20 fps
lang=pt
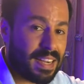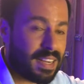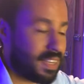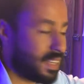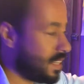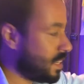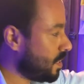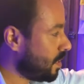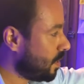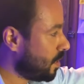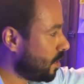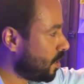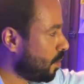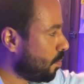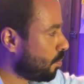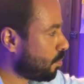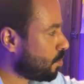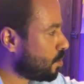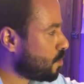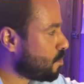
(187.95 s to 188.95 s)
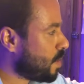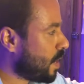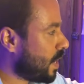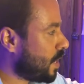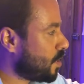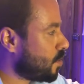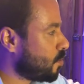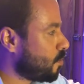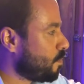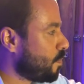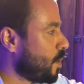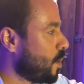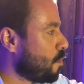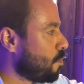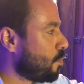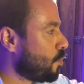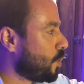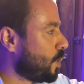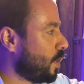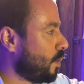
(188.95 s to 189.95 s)
aqui para o de baixo
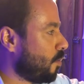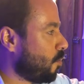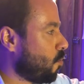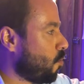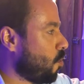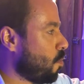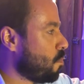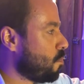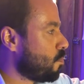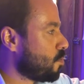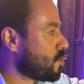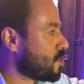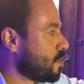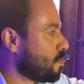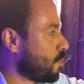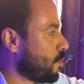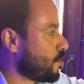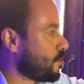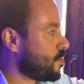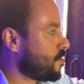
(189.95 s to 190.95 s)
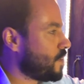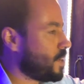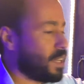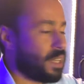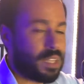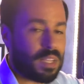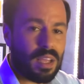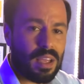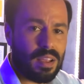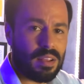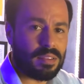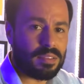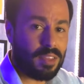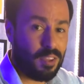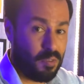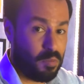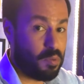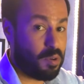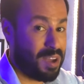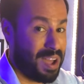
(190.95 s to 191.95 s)
porque como você pode ver, tem um
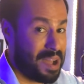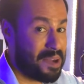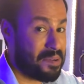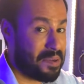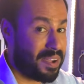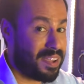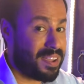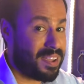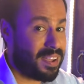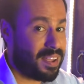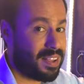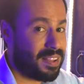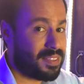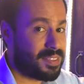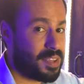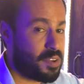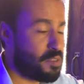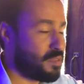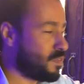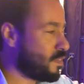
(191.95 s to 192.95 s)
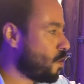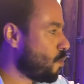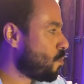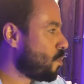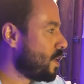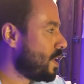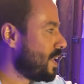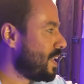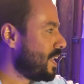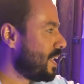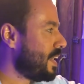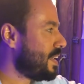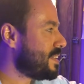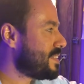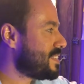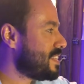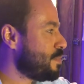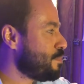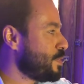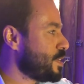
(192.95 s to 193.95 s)
buraco aqui, tem um vão. Ele
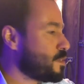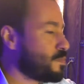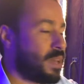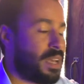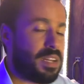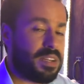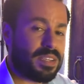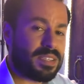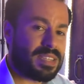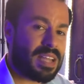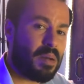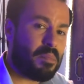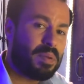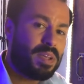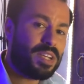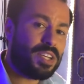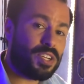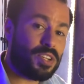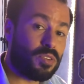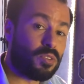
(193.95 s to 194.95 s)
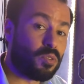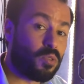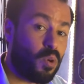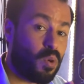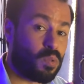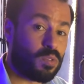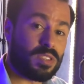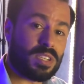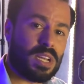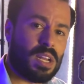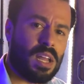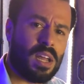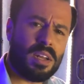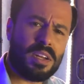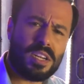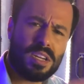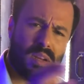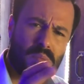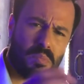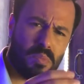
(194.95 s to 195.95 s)
simplesmente está preenchido com um
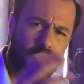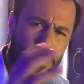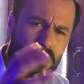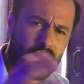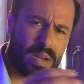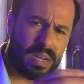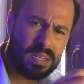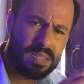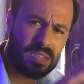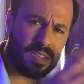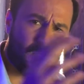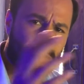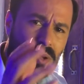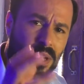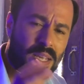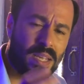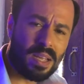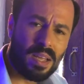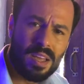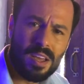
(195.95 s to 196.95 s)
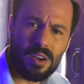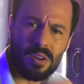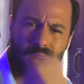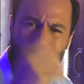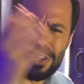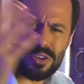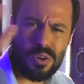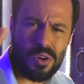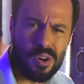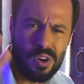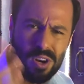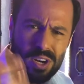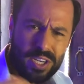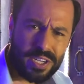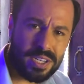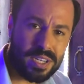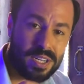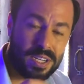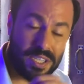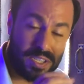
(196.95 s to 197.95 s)
selante, muito parecido aí com lã de rocha,
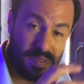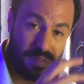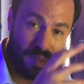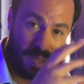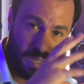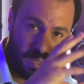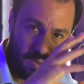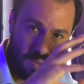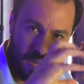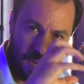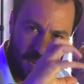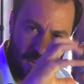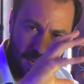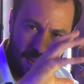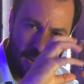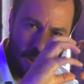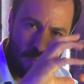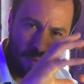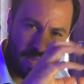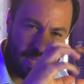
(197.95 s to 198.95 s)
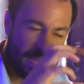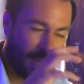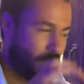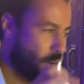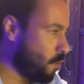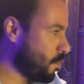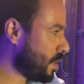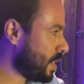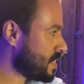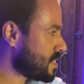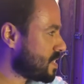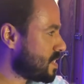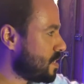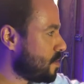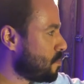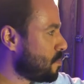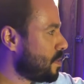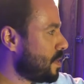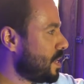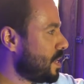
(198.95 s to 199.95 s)
lã de vidro. Ele é um material macio